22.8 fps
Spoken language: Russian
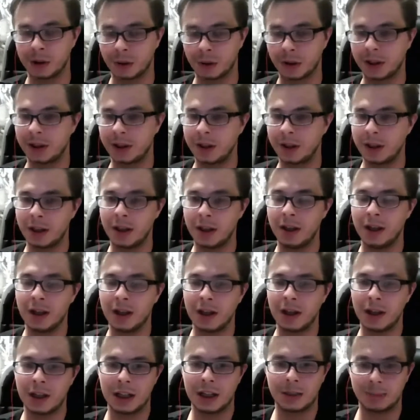трое детей –
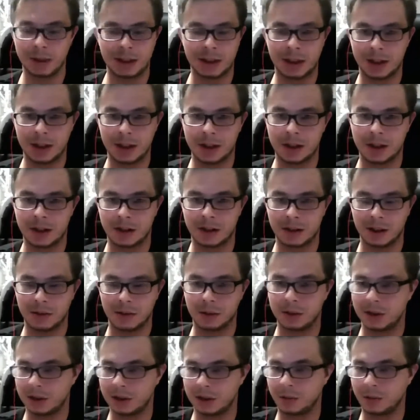ипотека, и
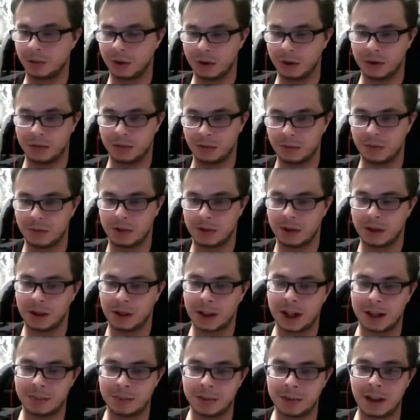вот у нее, ну,
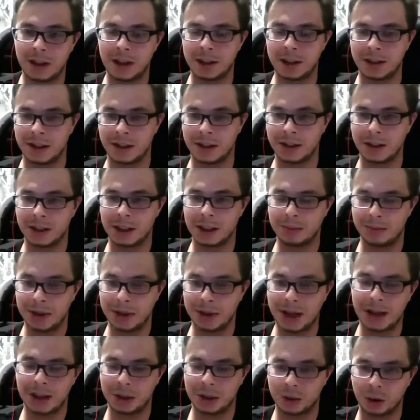такая беда, она говорит, типа,
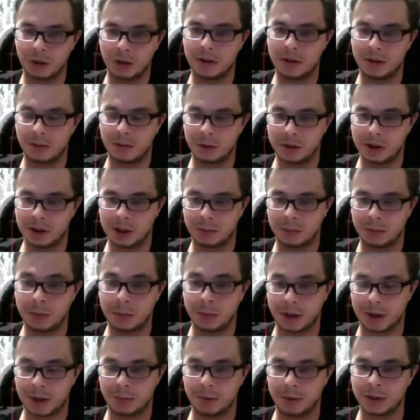я готова вот с тобой
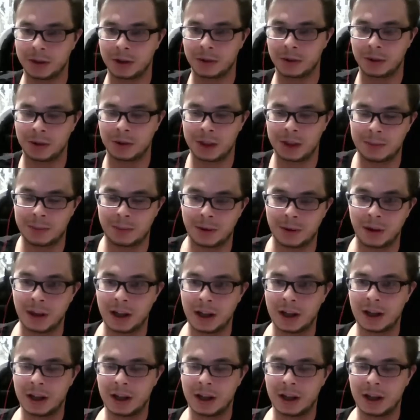поработать, то есть, типа,